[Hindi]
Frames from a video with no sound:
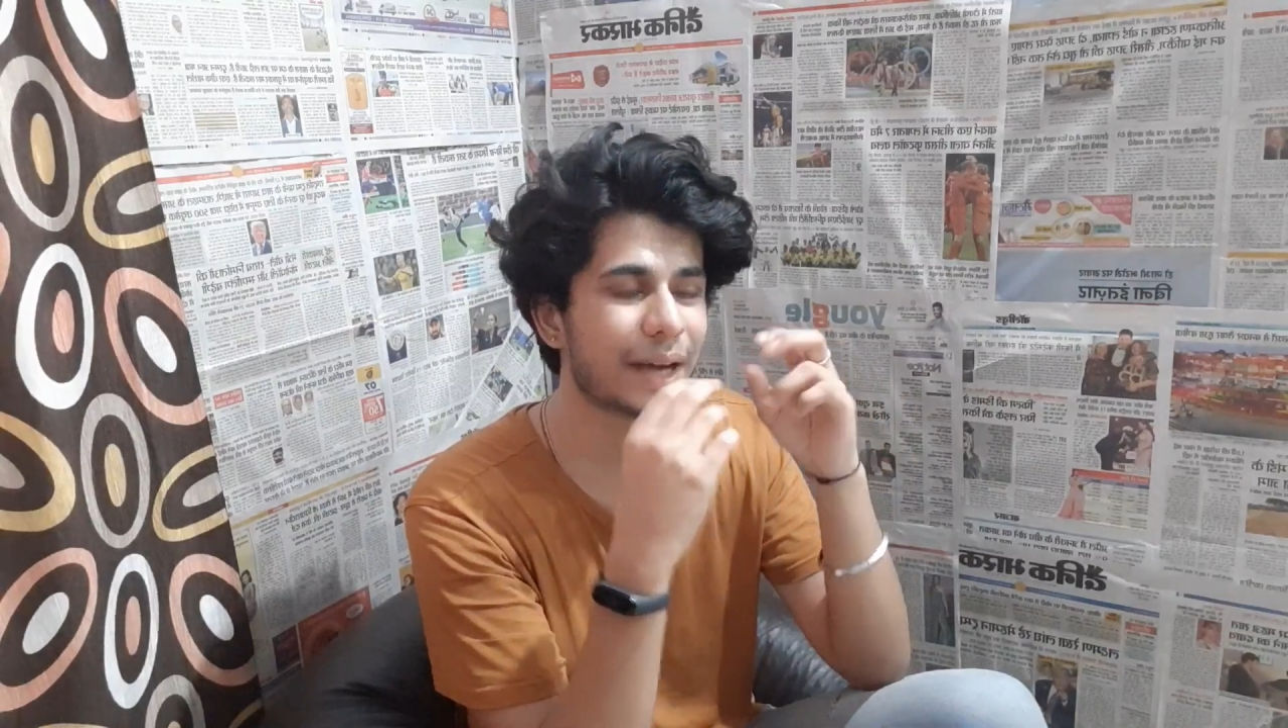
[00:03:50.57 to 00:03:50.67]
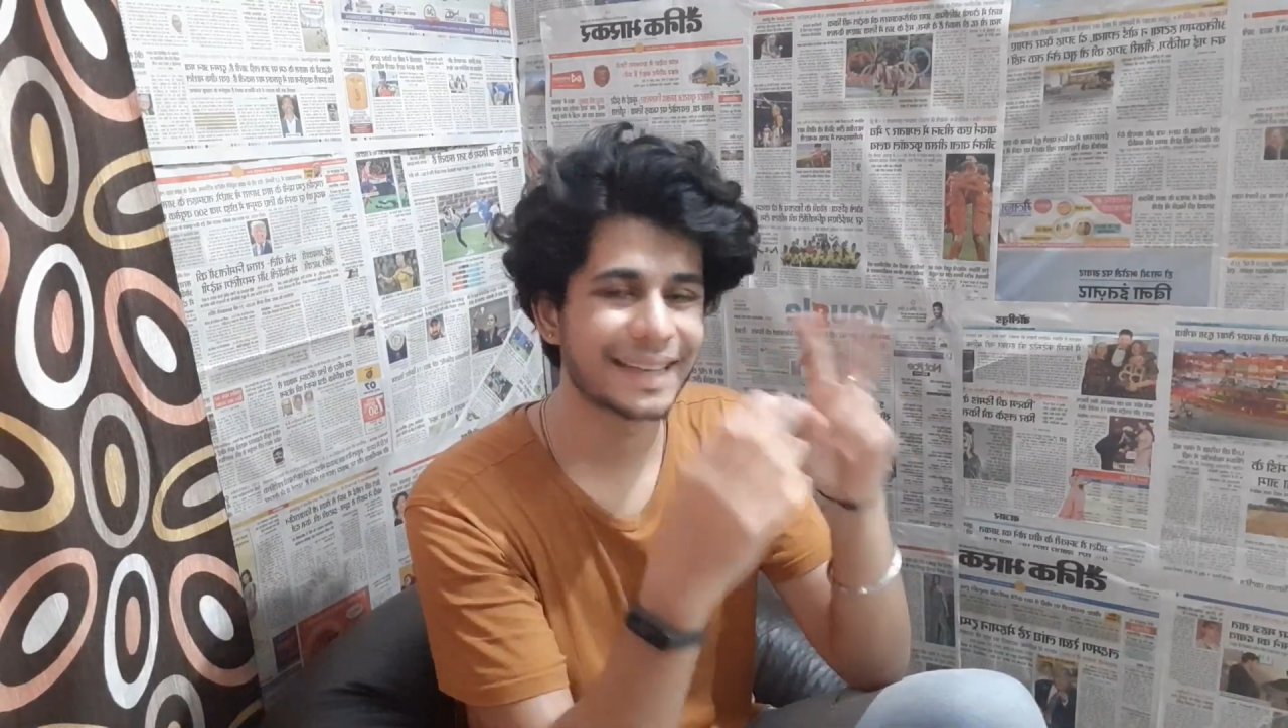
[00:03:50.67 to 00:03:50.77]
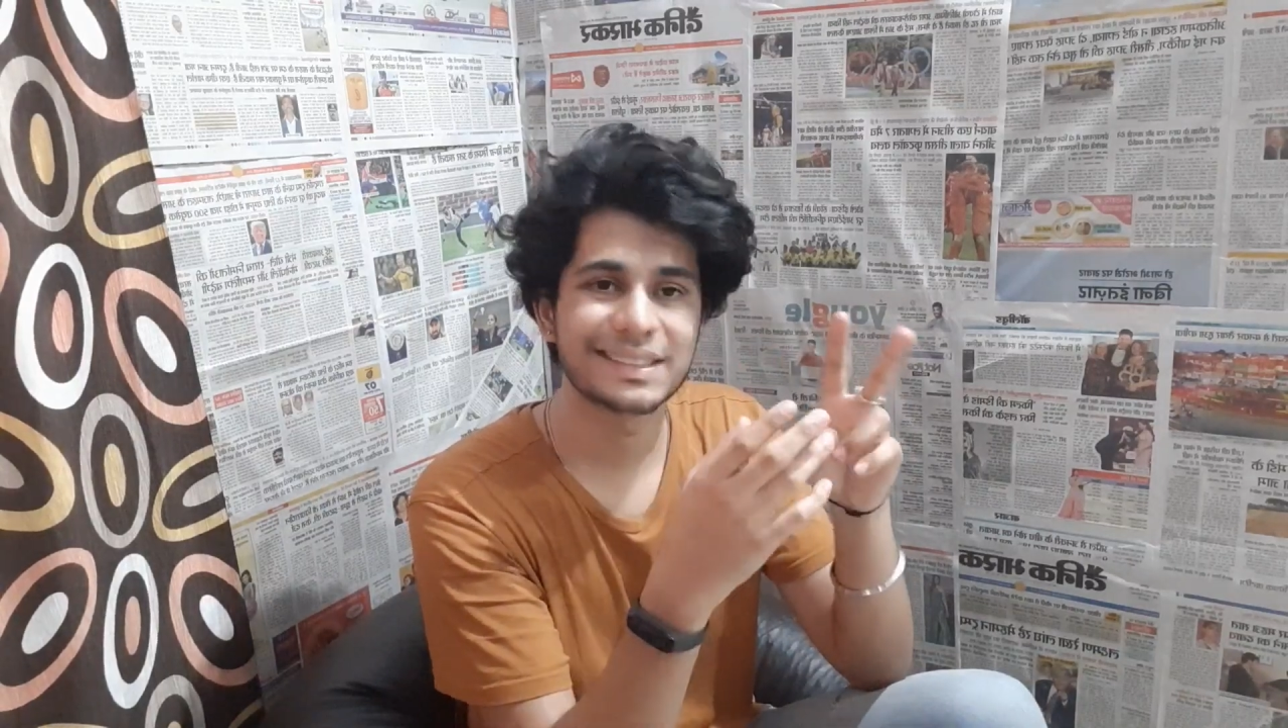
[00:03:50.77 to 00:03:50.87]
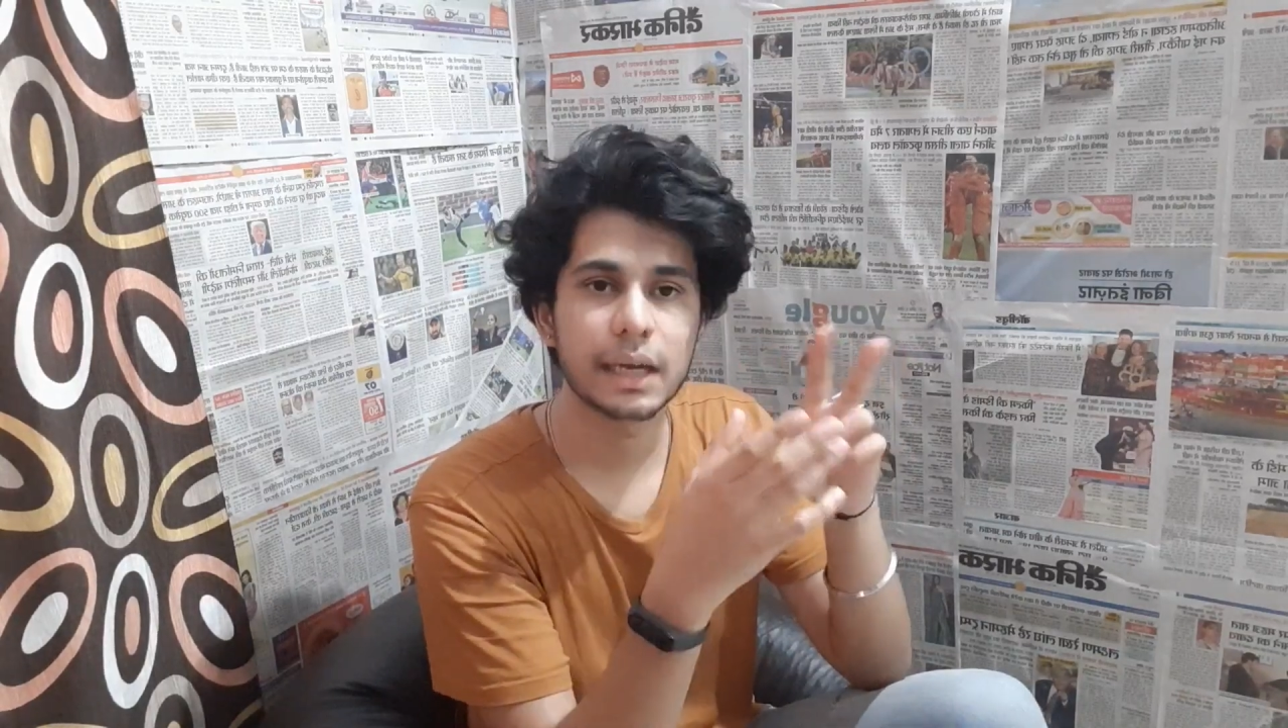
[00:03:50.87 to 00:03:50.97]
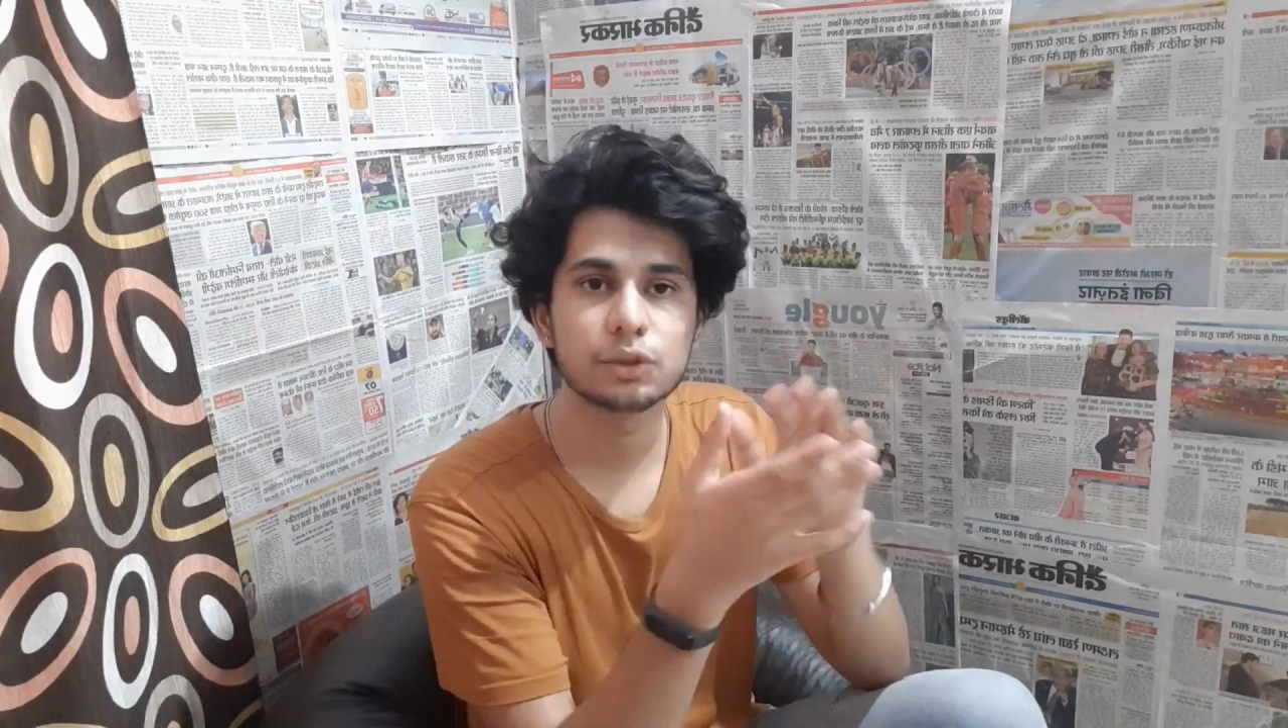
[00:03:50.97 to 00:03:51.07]

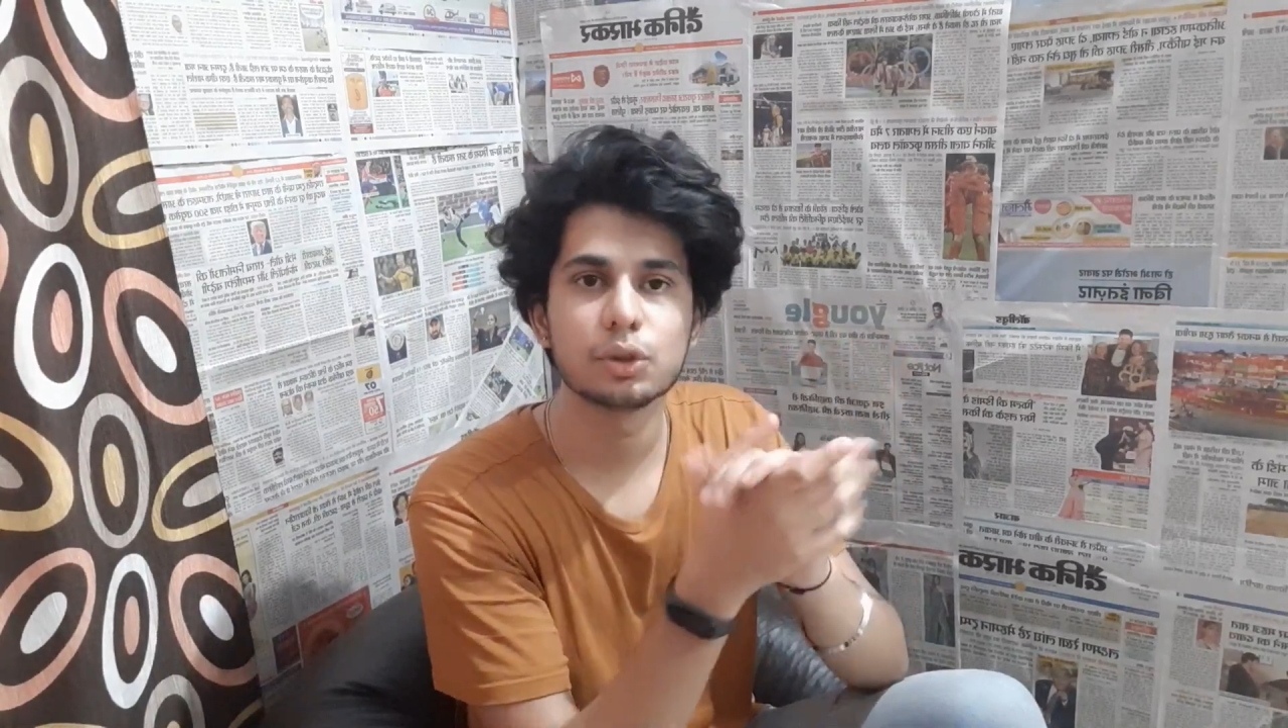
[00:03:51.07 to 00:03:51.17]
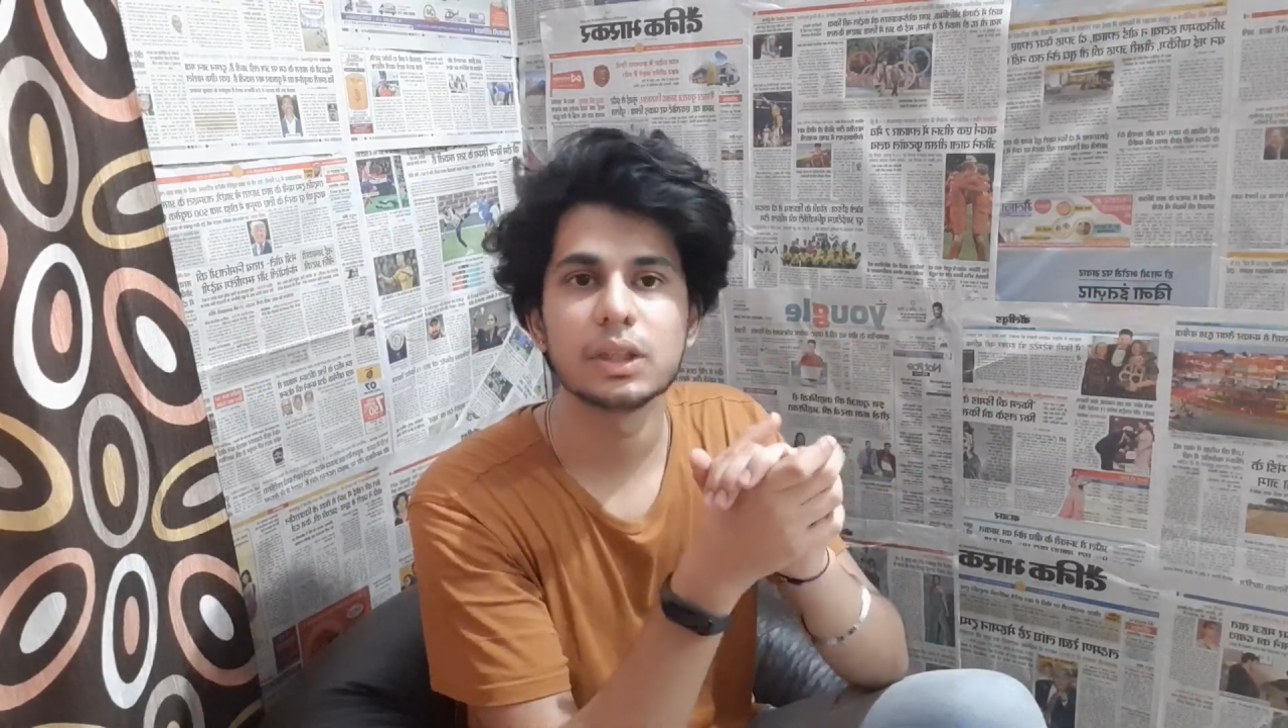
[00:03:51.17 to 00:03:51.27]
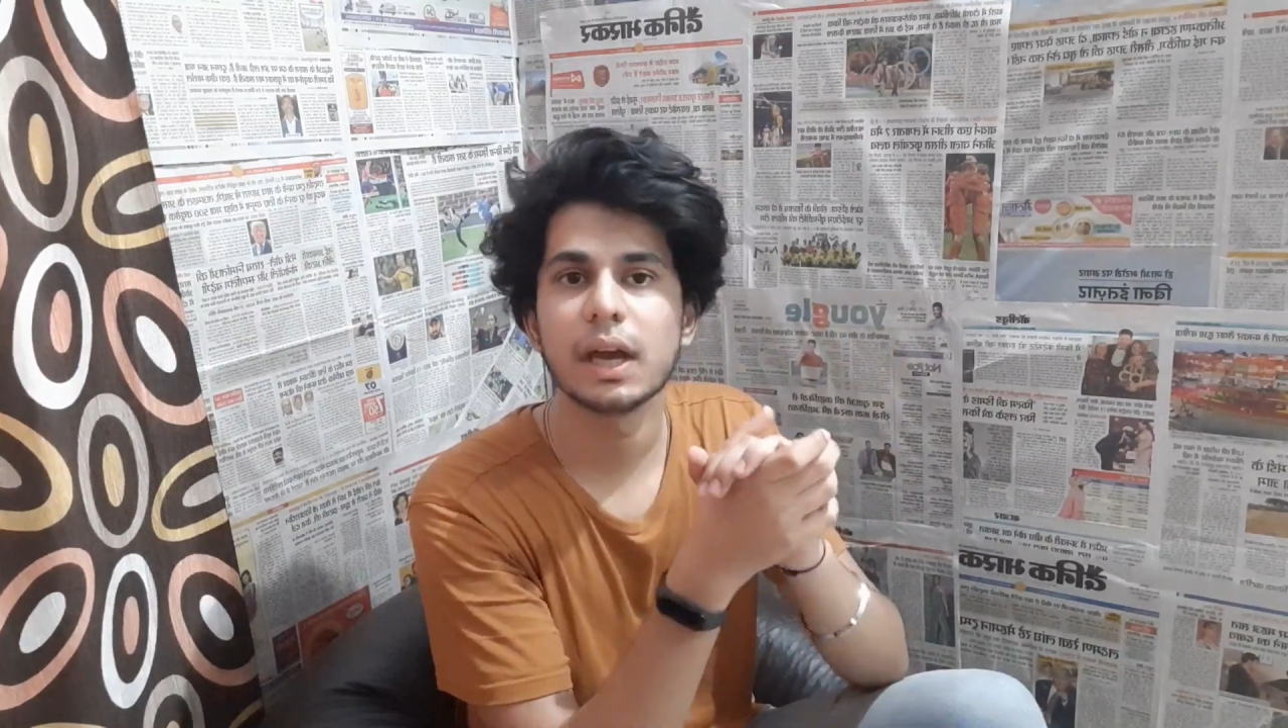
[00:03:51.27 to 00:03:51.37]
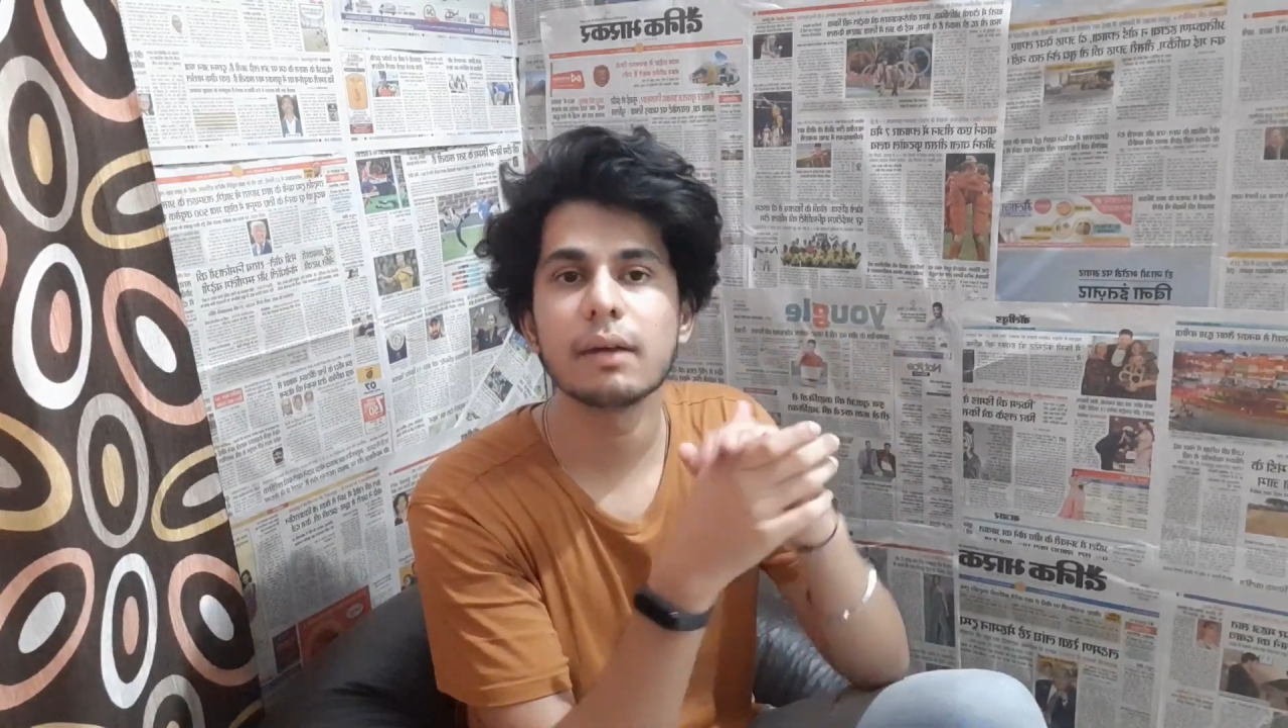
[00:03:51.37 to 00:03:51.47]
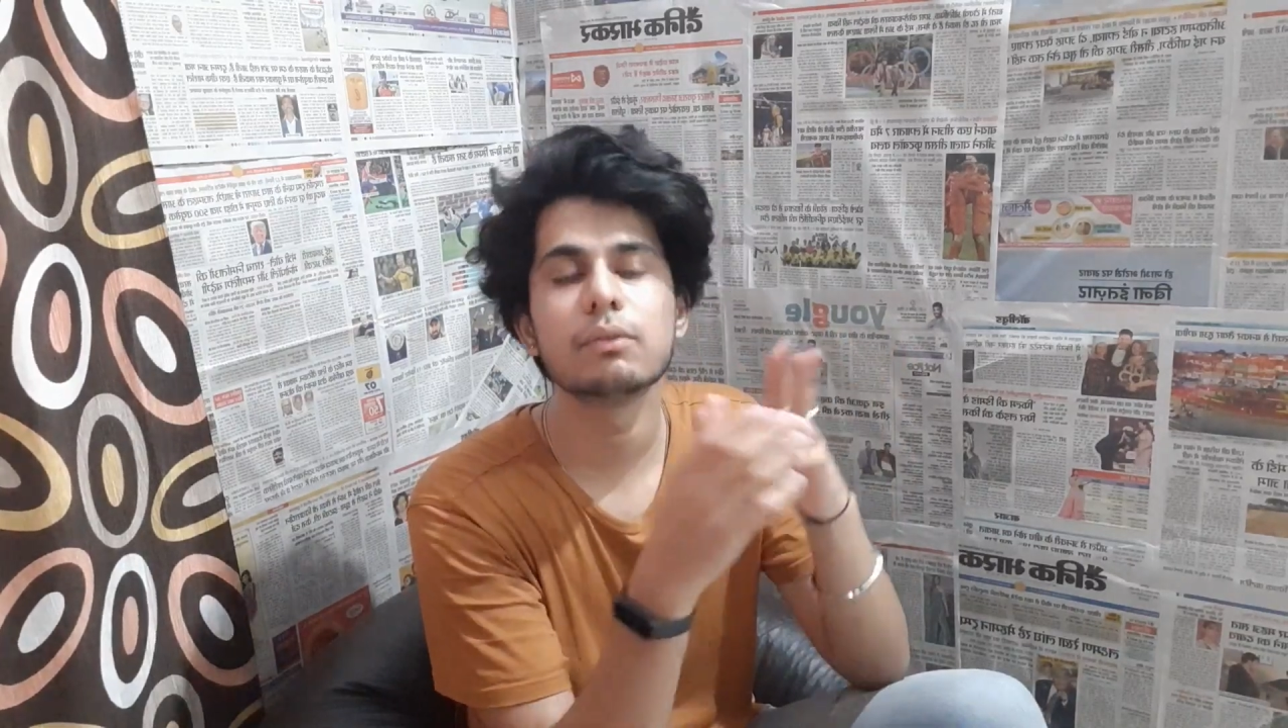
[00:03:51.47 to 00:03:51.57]
हैशटैग्स
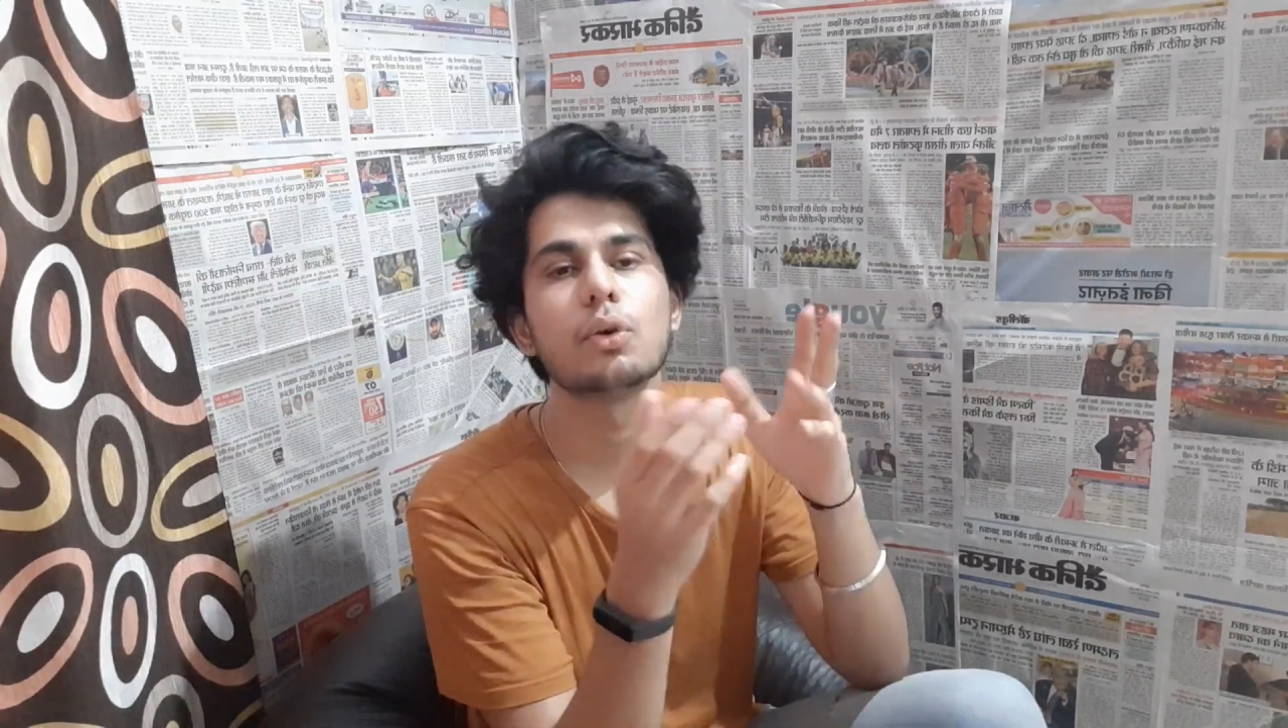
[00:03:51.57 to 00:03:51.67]
होते हैं